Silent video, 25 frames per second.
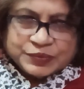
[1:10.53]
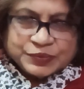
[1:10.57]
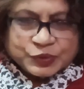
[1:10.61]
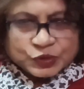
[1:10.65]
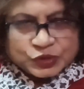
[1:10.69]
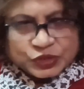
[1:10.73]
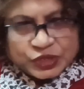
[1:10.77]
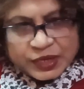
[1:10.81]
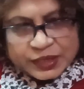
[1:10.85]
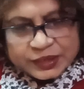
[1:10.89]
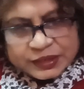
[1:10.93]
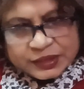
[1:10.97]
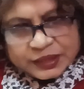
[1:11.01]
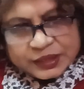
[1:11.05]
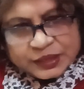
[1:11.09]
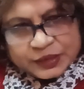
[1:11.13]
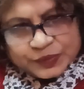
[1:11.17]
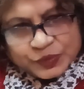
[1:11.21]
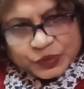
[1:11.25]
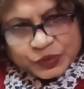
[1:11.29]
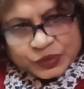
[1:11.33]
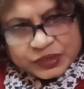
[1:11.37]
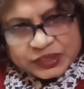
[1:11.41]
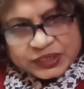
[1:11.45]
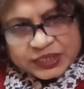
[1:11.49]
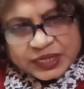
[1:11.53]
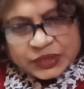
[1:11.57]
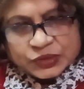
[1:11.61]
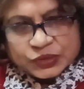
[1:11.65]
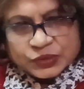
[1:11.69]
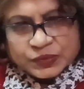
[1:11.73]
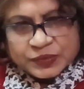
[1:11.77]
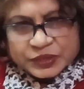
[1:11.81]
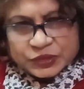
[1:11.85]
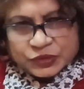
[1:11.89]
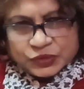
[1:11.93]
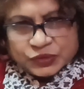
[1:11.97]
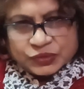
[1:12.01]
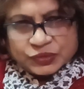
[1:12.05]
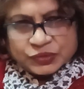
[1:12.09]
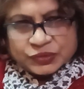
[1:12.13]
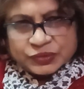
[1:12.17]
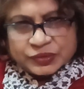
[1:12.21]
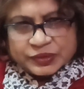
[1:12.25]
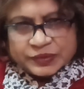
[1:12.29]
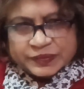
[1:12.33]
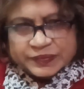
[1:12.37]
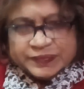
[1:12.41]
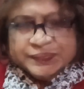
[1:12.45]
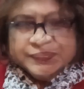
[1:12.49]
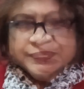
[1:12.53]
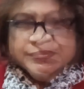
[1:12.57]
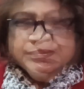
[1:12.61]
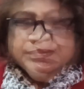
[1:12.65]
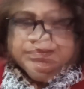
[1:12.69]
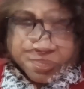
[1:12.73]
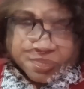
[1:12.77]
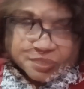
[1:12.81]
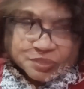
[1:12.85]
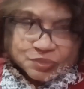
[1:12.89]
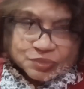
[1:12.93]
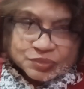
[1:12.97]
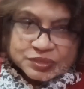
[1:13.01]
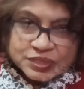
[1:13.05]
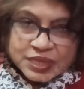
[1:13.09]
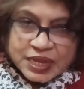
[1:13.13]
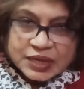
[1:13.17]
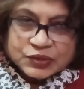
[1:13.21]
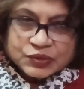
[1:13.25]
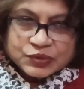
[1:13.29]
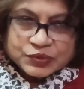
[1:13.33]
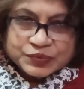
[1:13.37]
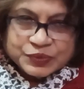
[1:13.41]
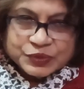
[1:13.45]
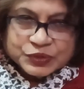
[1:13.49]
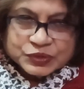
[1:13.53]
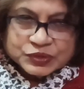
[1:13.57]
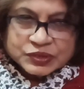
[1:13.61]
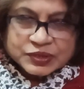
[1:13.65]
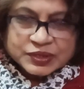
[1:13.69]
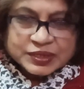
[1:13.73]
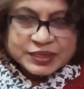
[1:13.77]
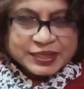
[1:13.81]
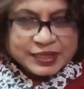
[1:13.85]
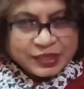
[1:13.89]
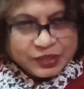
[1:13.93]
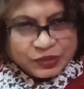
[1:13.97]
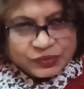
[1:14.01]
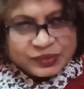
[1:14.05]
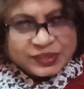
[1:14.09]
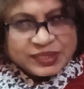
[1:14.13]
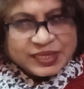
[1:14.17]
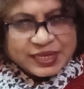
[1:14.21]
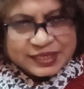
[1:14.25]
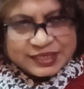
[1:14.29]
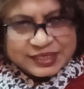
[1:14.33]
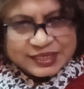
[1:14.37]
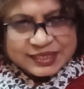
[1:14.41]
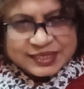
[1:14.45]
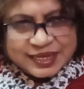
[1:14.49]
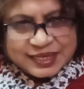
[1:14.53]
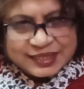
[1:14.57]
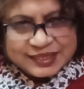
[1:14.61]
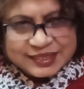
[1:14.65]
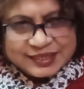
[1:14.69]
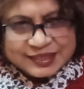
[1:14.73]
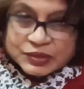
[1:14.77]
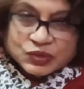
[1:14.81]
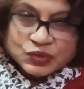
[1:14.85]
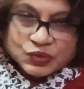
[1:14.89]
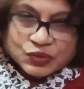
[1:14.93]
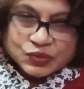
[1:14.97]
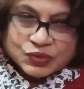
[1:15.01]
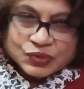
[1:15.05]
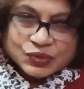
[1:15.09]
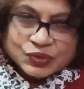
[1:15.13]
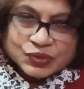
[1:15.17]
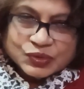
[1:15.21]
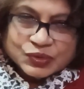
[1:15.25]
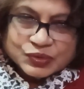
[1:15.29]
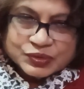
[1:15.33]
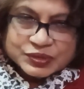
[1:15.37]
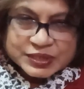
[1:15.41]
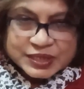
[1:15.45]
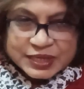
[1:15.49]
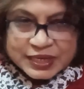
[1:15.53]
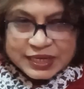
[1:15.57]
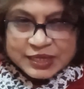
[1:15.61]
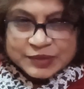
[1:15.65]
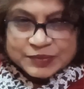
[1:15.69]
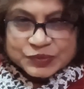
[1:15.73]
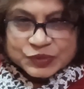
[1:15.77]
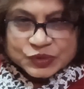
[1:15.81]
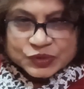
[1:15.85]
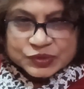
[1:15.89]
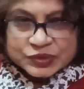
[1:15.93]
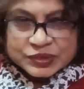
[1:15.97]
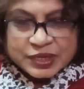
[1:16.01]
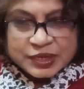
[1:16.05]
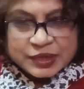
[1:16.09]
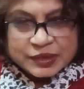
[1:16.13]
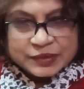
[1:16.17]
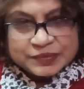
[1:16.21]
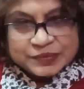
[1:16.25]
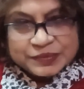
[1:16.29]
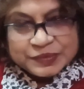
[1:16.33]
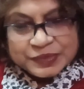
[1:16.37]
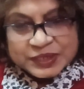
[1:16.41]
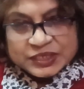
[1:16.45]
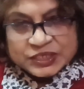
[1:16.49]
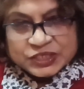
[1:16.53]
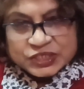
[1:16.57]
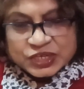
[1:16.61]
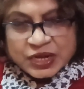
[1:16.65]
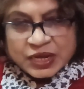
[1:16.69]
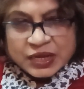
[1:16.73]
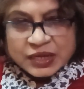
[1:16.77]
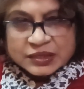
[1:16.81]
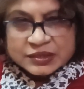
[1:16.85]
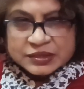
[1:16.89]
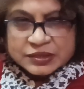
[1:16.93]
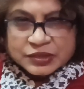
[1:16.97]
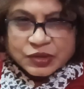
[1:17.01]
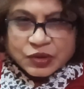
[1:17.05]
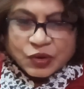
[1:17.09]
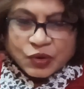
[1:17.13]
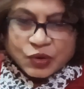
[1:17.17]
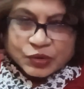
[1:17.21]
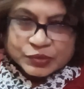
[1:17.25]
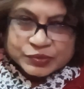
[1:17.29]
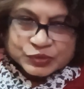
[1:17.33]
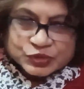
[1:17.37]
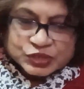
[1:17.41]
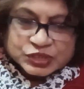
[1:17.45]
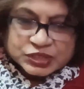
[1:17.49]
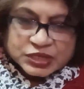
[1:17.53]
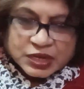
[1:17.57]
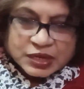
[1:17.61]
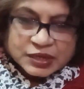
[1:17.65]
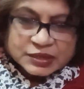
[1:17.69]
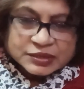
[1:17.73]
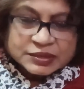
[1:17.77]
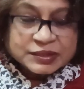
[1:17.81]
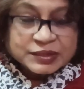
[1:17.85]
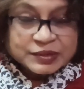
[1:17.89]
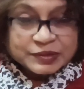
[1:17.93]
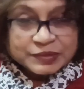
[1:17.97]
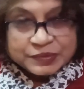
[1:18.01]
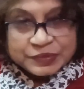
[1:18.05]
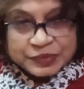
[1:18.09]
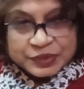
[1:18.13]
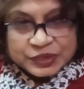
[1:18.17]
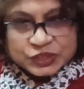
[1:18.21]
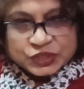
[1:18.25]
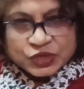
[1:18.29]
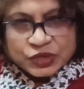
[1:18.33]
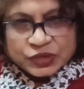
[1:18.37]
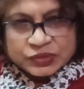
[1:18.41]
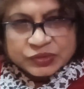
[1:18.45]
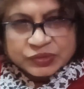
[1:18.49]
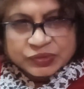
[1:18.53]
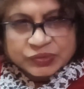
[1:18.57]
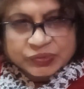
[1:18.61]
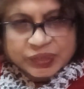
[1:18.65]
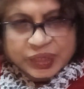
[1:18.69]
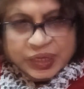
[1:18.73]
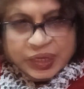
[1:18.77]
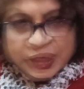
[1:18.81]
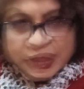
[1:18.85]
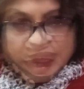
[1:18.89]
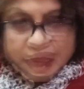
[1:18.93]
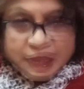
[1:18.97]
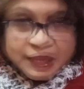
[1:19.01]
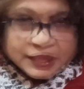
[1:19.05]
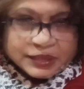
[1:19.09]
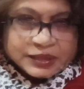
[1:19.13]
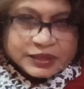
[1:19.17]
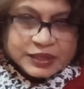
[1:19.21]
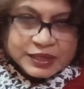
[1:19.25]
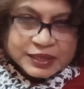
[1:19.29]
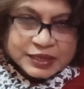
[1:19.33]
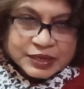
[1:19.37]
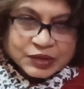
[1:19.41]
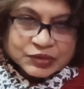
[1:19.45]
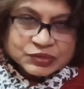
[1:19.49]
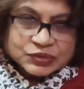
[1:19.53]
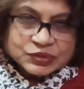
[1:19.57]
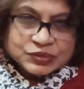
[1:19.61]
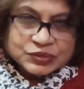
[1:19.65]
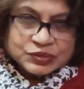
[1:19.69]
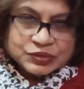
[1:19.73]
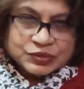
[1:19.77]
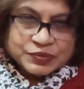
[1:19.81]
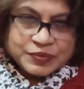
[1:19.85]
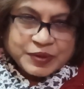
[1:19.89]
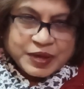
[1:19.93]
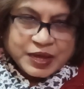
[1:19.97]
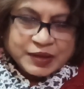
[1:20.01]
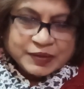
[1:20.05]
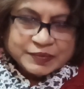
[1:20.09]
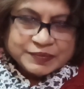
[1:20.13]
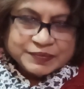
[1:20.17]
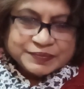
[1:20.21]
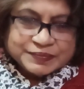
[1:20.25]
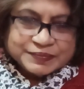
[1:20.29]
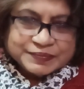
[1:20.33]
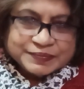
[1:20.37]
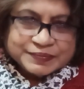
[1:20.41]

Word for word: প্রশান্তির পরিচায়ক বা দোতক কিন্তু তার অভ্যন্তরে কি লুকিয়ে আছে জানেন দুঃখ নির্লিপ্ততা বিষাদ অবসাদ বিষণ্নতা নিরানন্দ ভাব